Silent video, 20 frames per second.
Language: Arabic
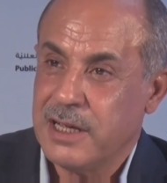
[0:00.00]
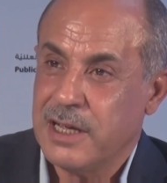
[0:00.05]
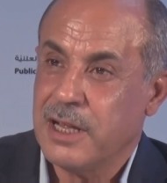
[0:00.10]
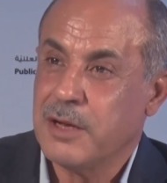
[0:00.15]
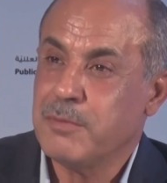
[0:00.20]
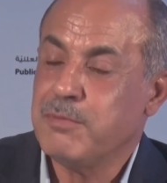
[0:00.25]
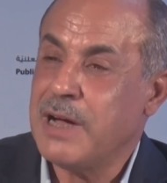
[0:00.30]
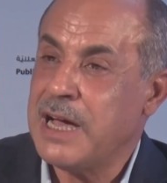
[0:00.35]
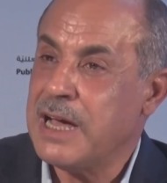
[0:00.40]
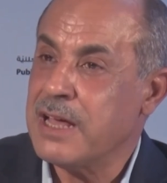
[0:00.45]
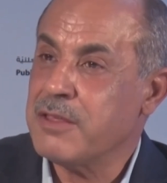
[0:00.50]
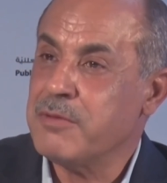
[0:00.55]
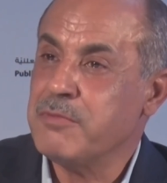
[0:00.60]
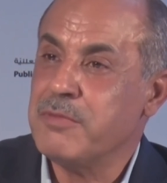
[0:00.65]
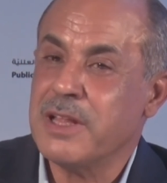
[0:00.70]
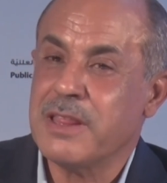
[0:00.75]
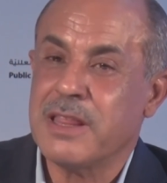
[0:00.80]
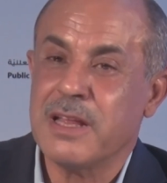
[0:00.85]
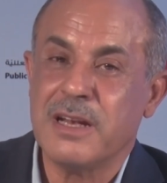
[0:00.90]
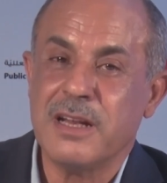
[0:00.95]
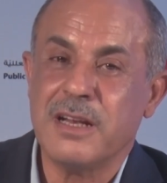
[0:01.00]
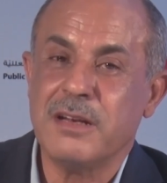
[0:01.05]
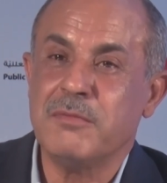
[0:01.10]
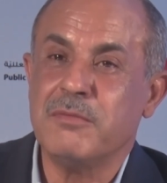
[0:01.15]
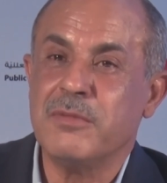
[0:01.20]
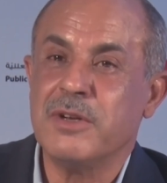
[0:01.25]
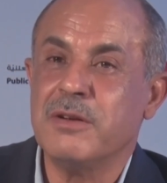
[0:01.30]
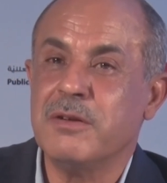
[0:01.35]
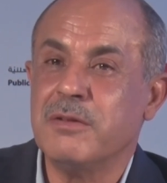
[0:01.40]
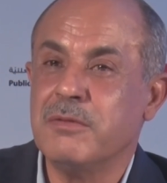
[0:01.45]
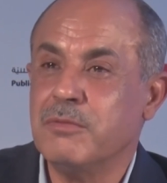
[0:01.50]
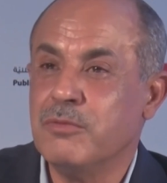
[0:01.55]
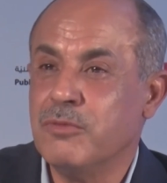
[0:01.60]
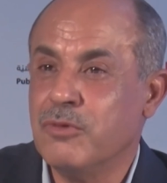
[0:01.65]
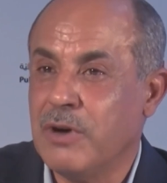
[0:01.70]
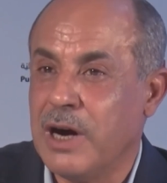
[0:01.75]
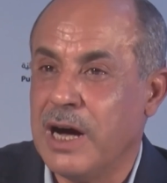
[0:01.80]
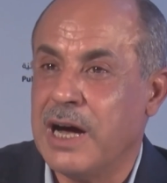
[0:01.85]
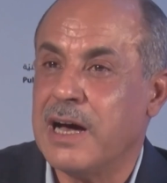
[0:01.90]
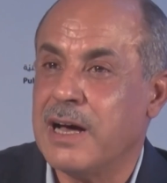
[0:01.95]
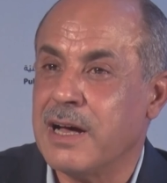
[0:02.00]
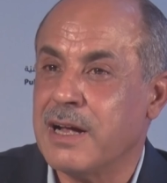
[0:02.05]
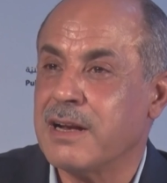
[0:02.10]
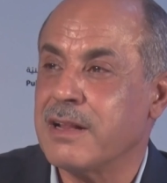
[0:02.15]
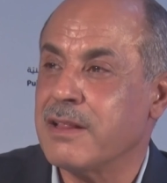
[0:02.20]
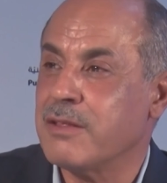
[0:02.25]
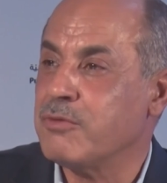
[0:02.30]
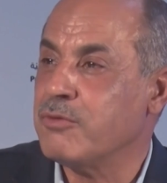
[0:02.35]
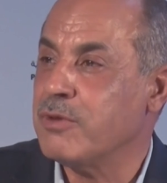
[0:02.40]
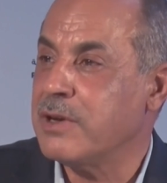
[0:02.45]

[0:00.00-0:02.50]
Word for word: البعض مثلا من معارض